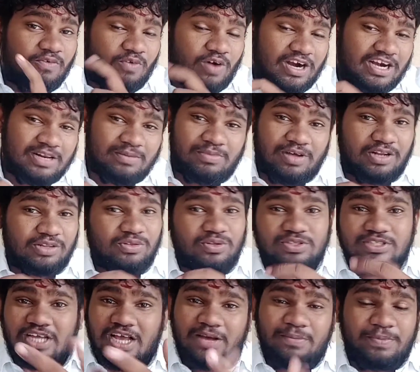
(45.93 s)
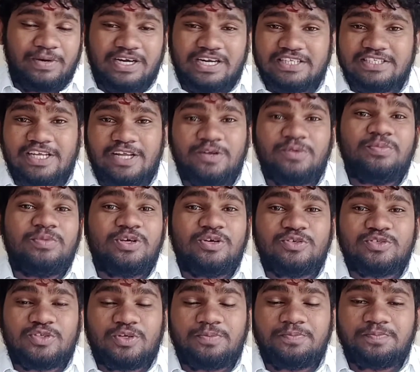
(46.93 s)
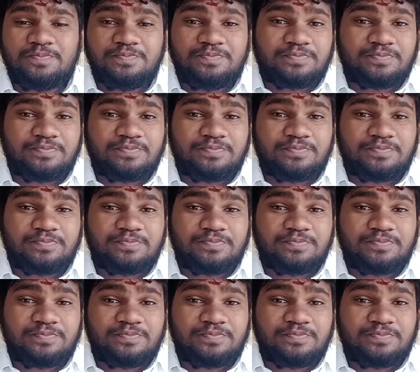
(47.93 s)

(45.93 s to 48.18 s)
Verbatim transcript: వాటర్ మార్క్తో సహా పెట్టేశాను మీకోసం